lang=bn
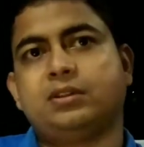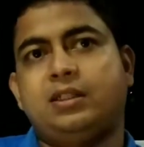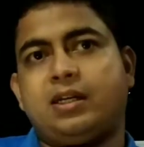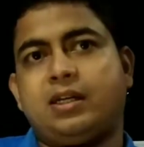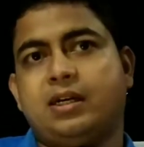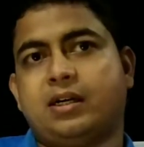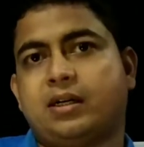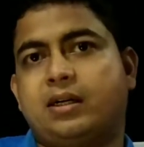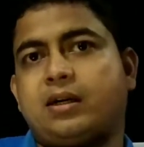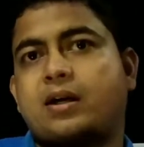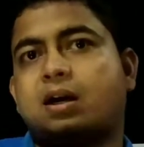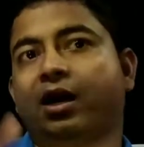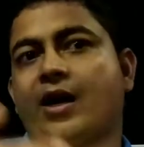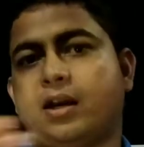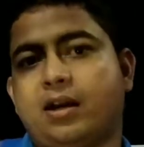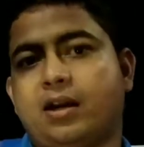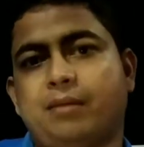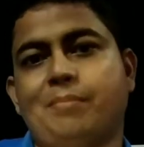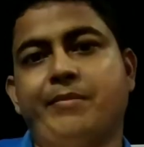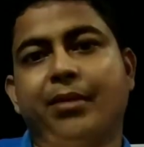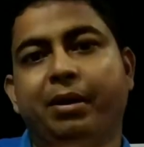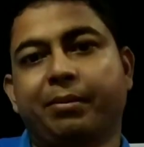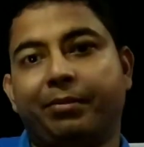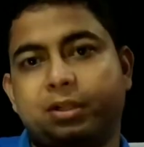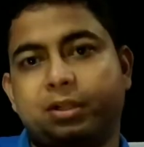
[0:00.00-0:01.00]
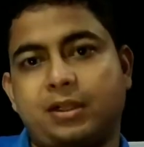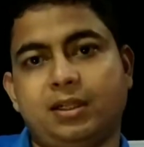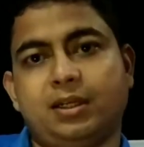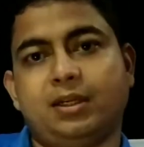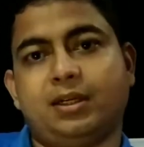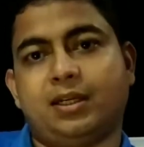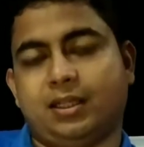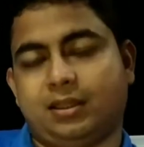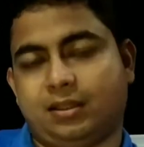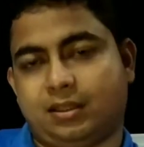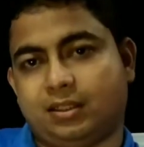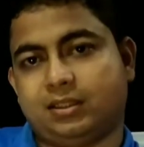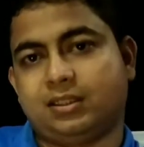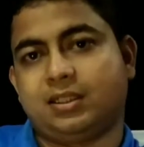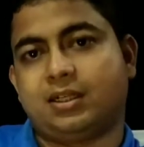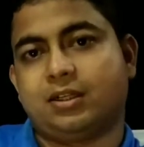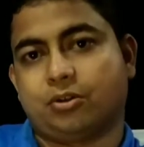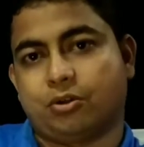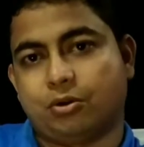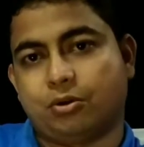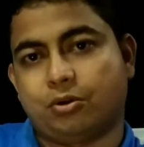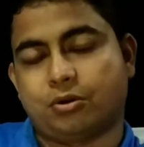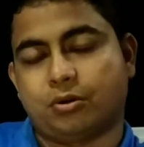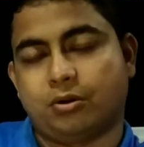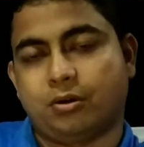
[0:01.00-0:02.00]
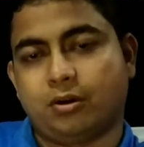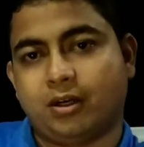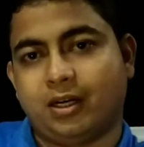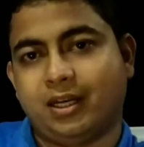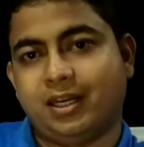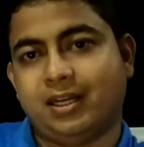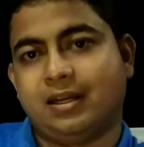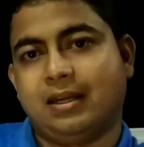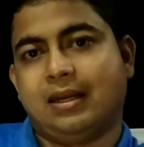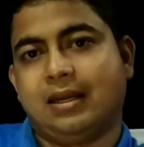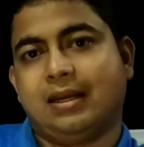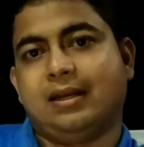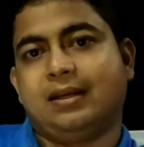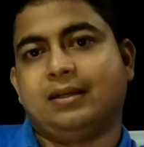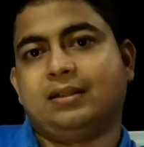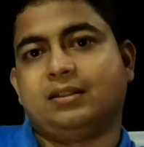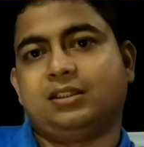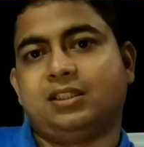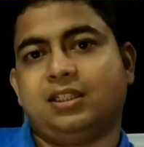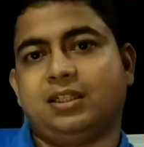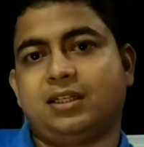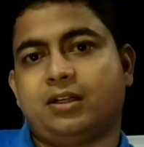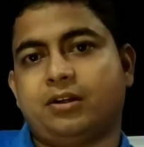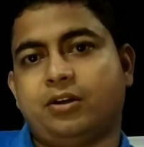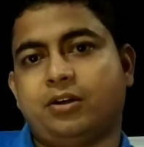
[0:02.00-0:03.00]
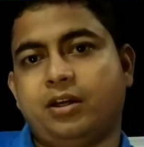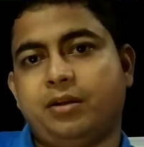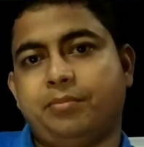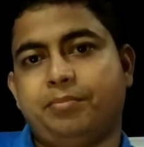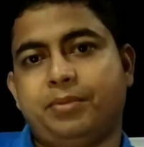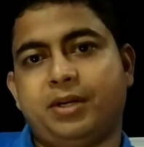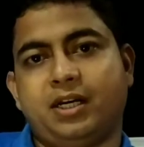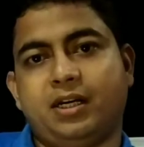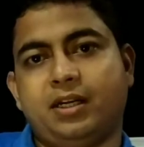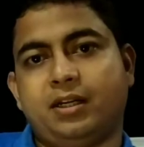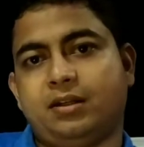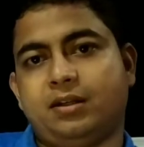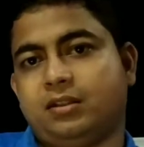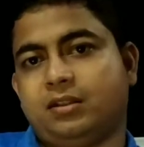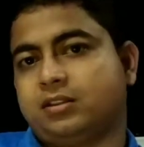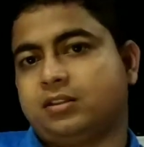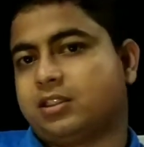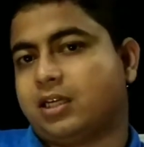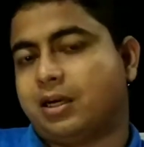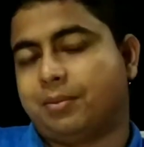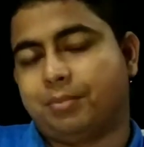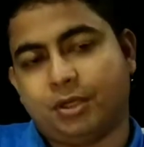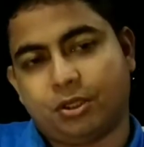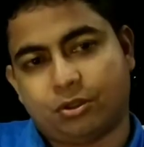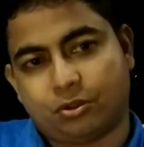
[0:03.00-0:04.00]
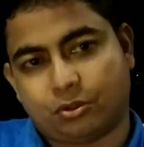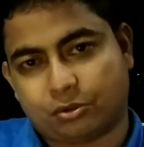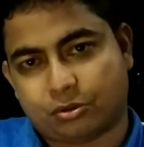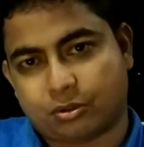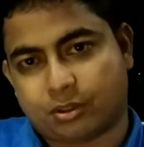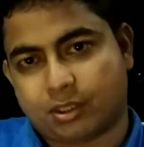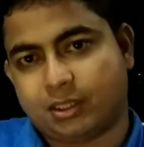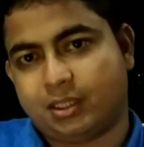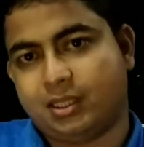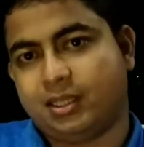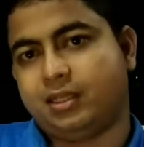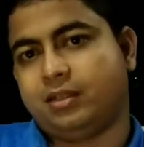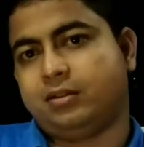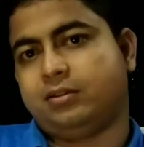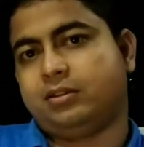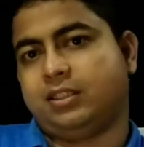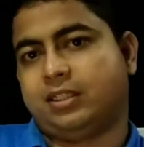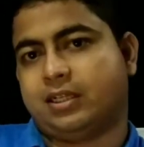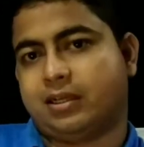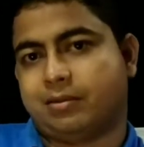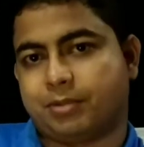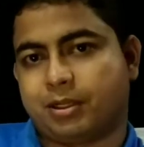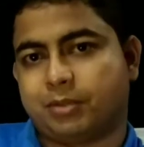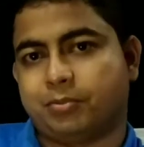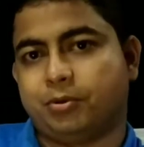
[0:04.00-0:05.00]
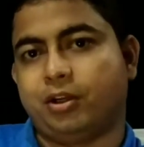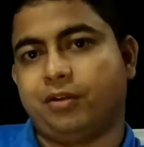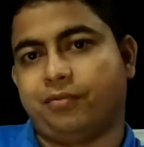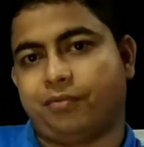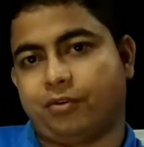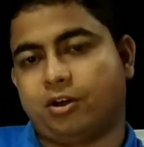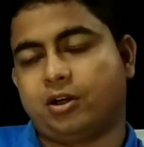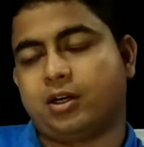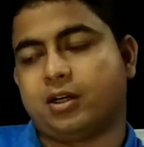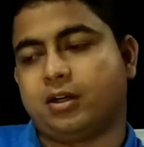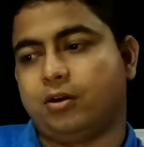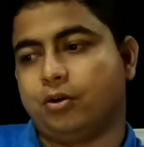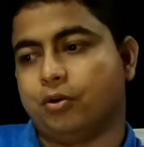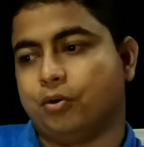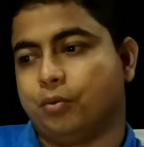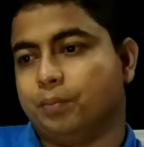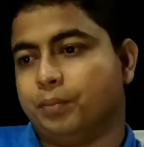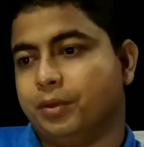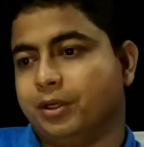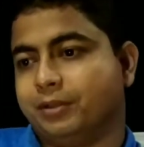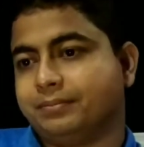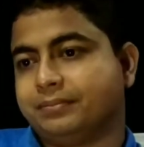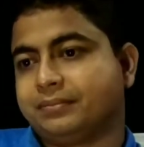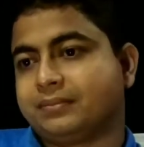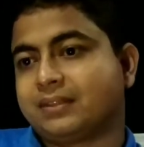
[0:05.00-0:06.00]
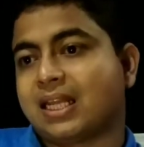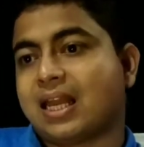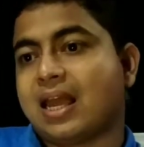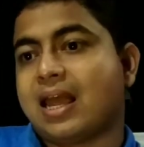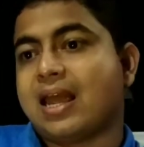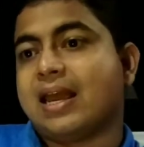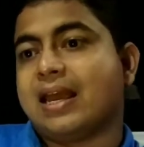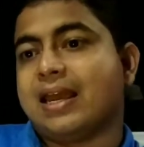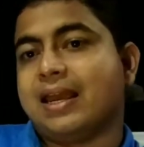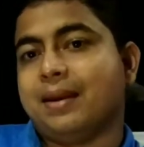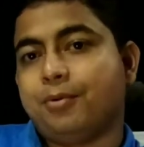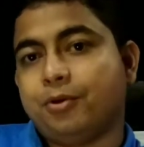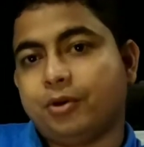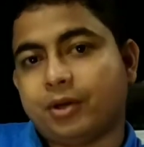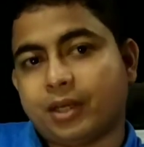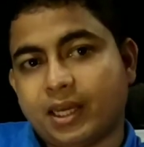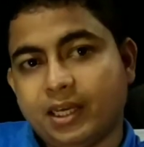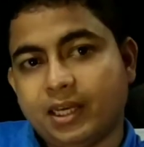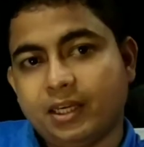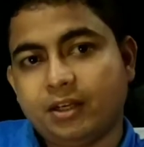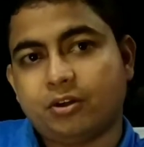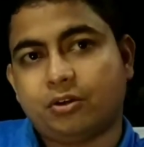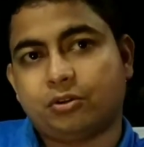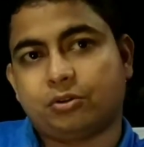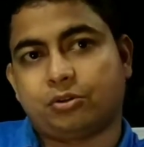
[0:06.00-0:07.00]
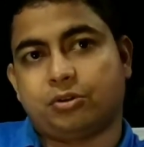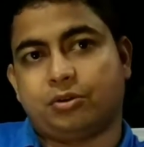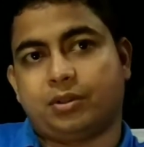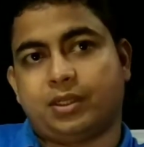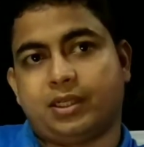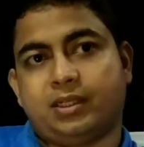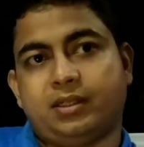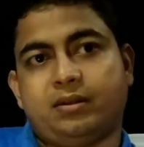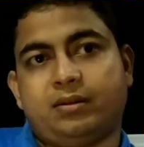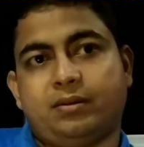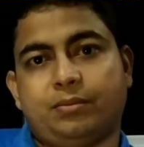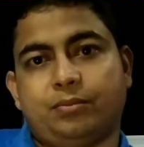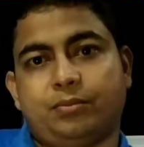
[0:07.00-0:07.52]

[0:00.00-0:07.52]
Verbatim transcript: যেটা হায়ার ম্যামালদের ক্ষেত্রে যেটা কন্ট্রোল হয় সেটা হয় ব্রেনের সামনের অংশটাতে যেটা আমরা বলি ফ্রন্টাল লোভ এবং এই অংশটা